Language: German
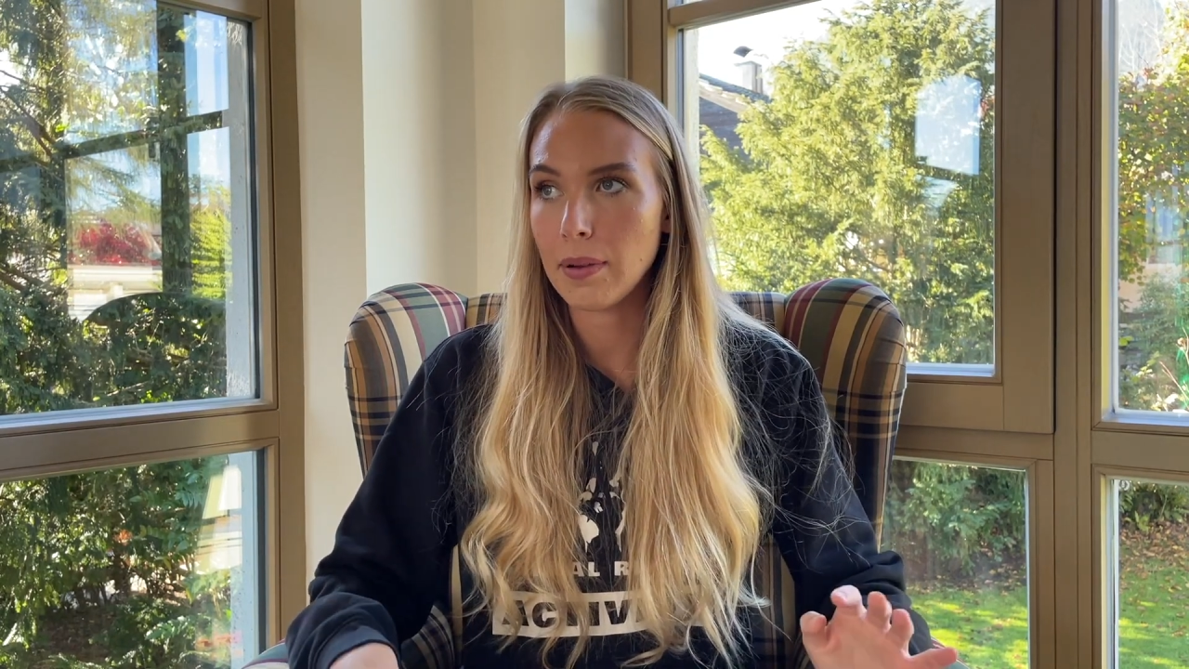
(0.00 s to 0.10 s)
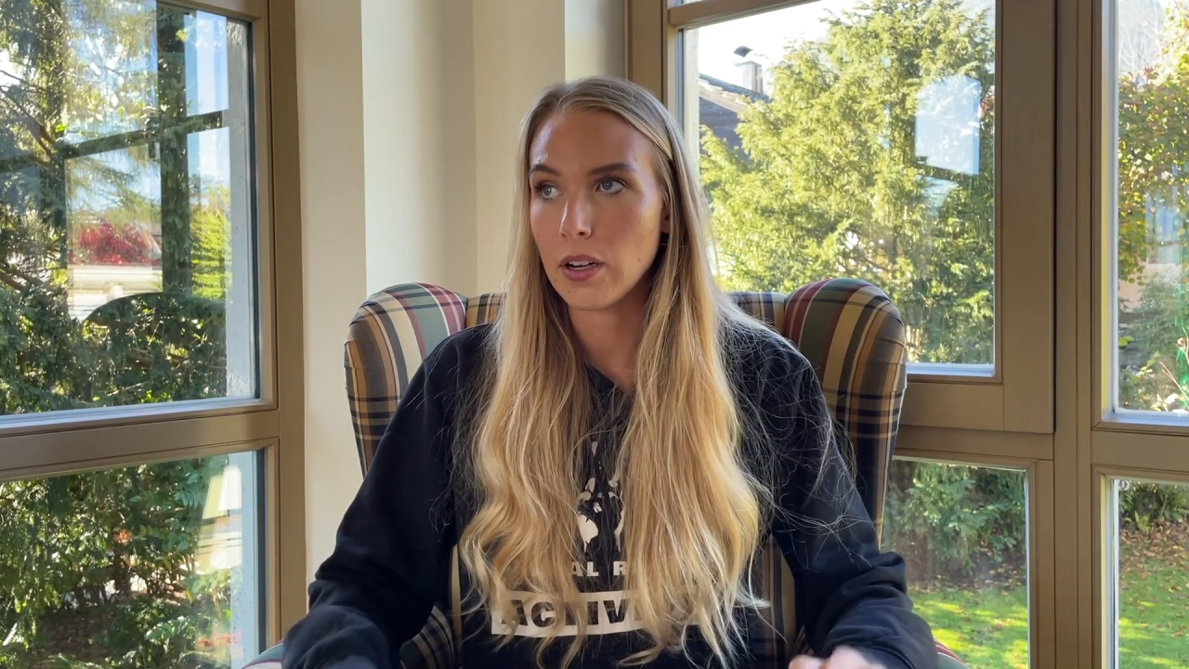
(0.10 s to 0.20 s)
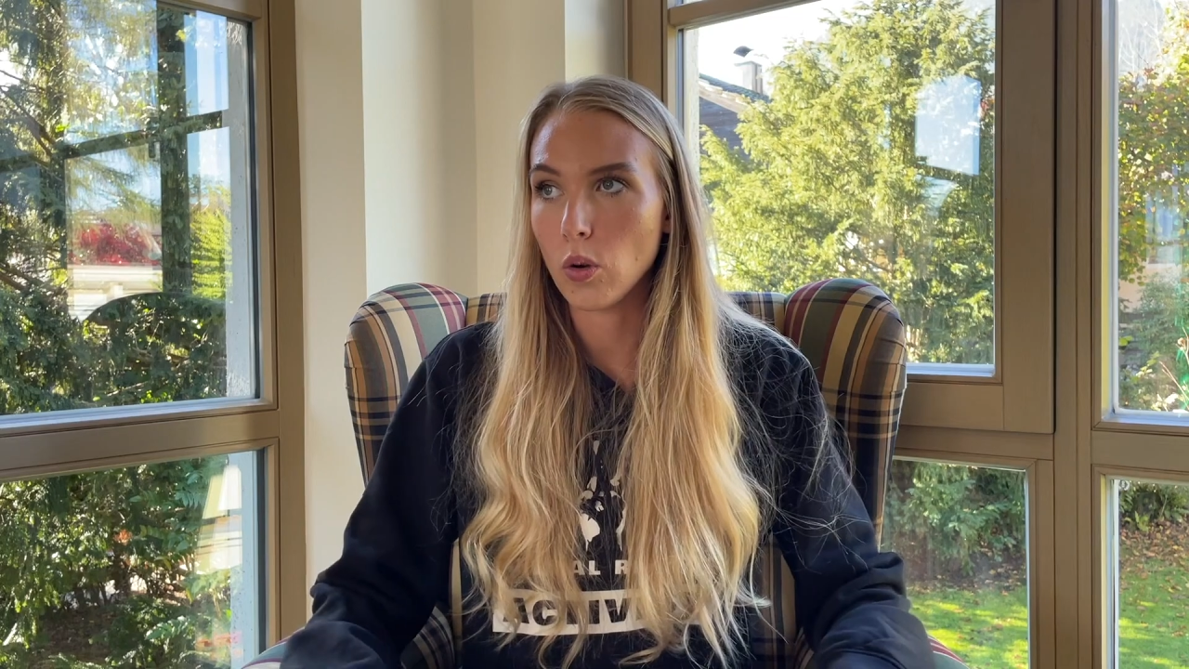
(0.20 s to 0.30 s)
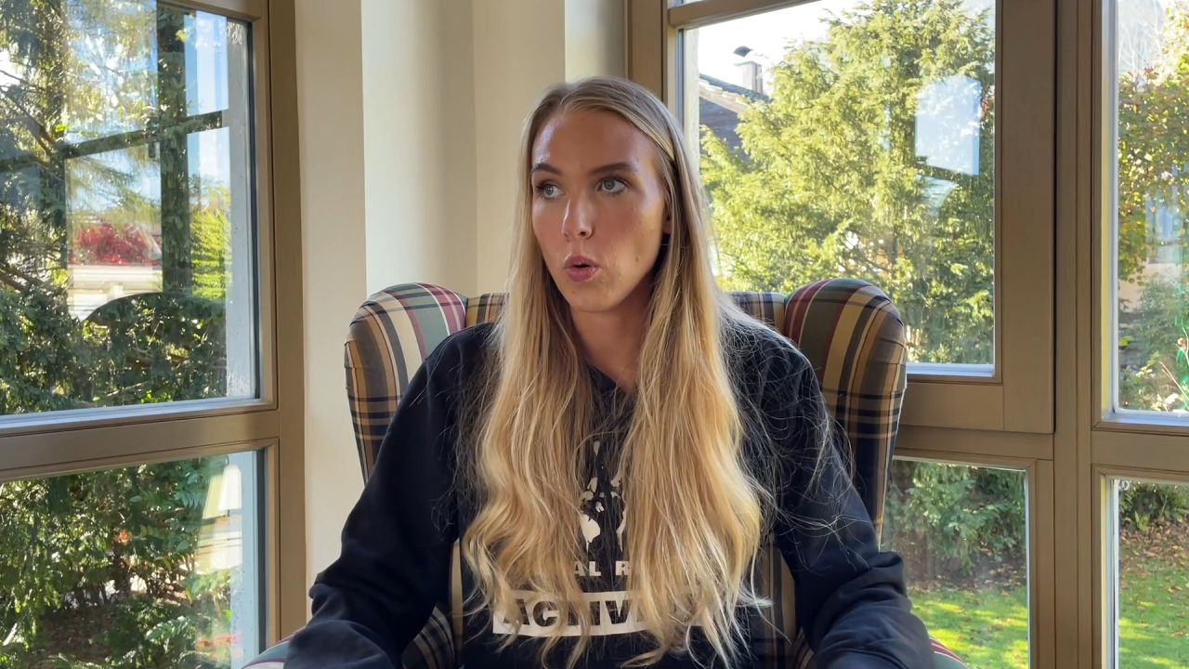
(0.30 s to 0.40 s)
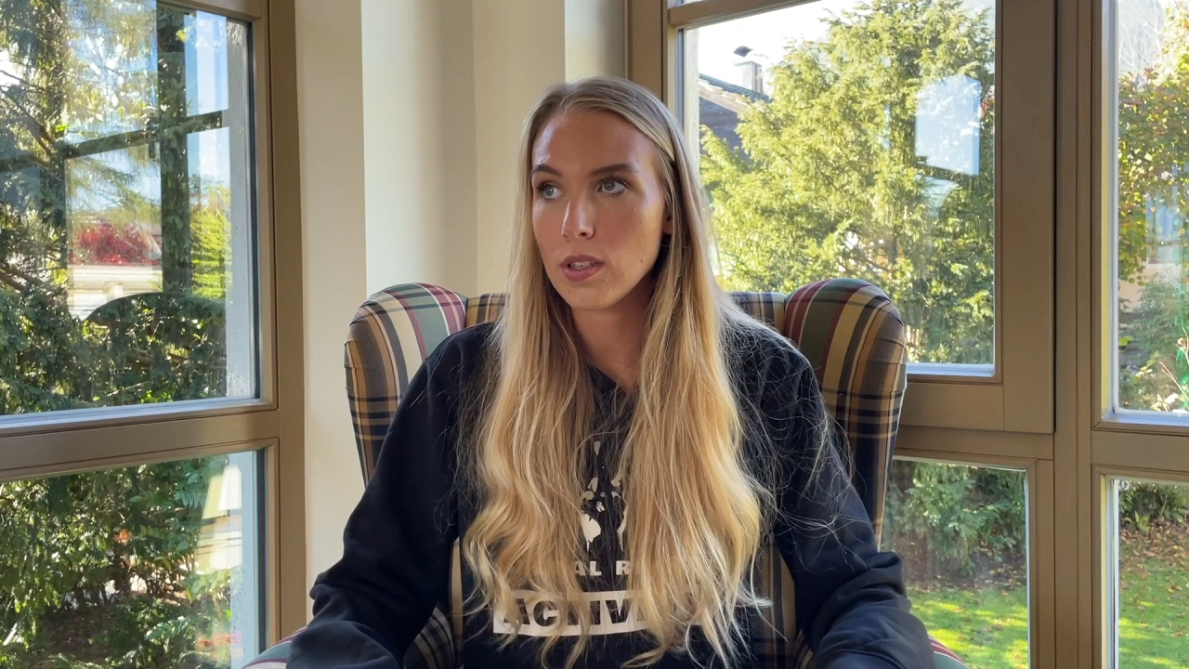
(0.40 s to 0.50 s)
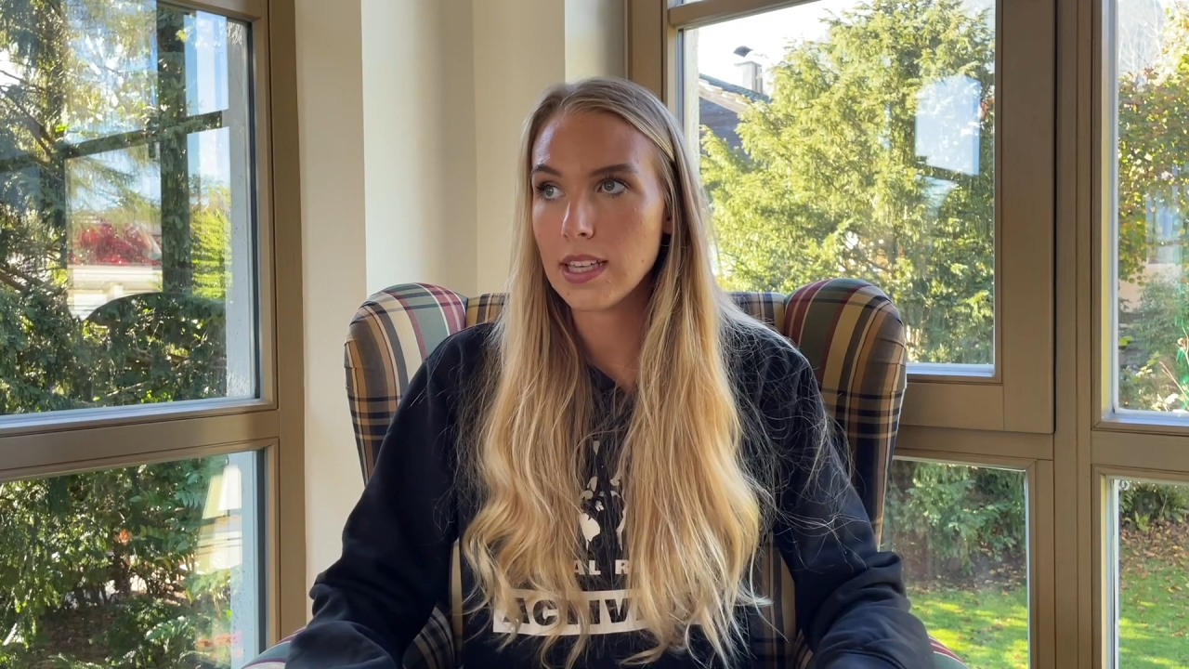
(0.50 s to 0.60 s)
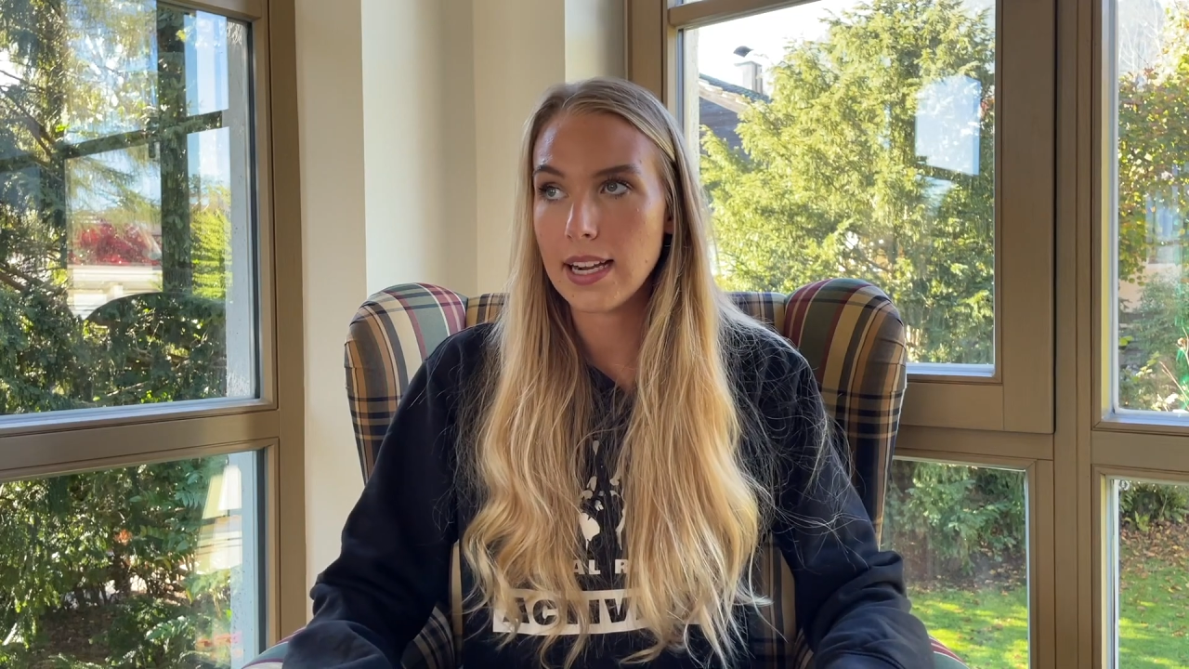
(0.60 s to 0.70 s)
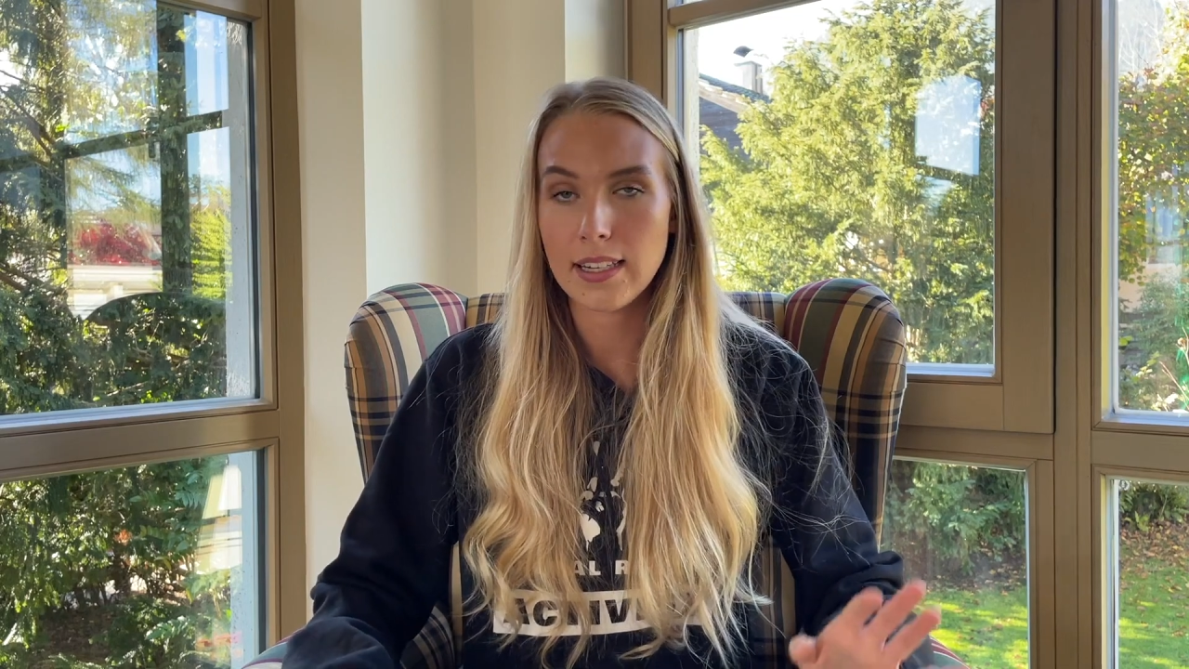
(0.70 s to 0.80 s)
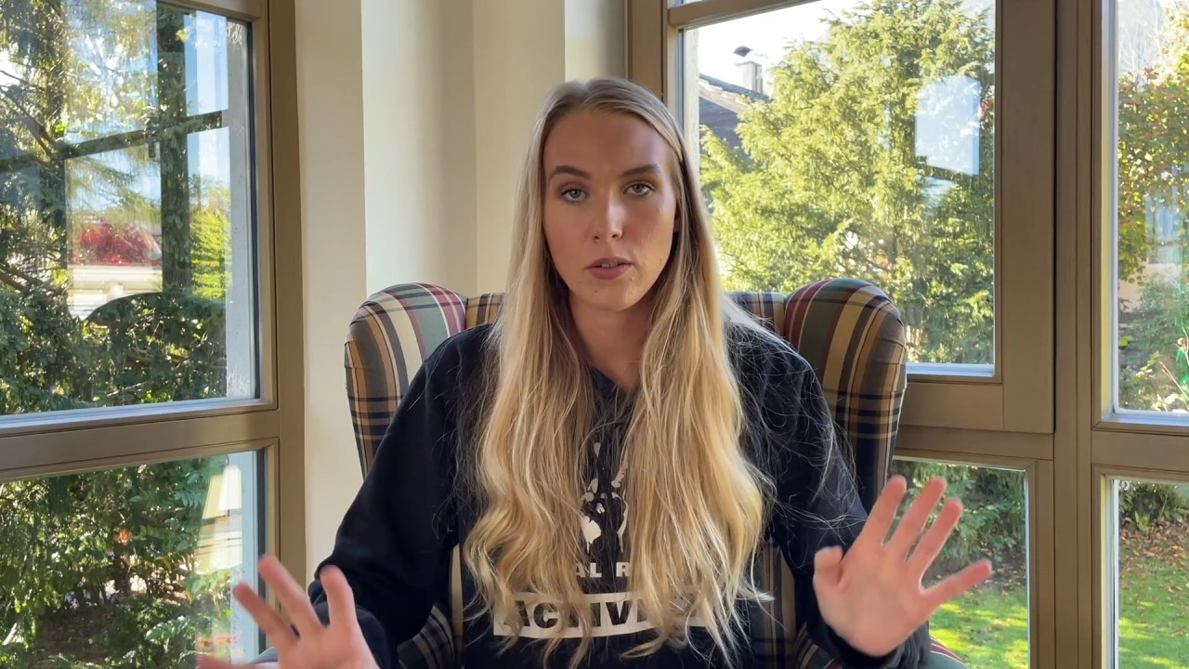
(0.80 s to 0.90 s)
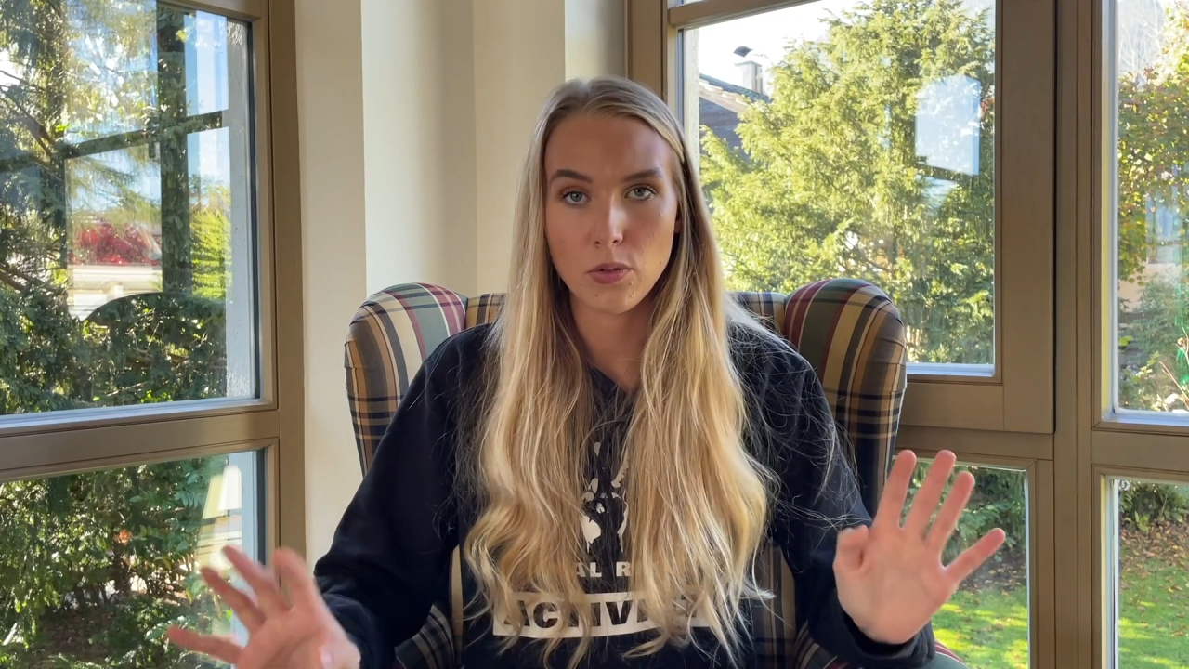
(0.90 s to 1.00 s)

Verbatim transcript: meine Großeltern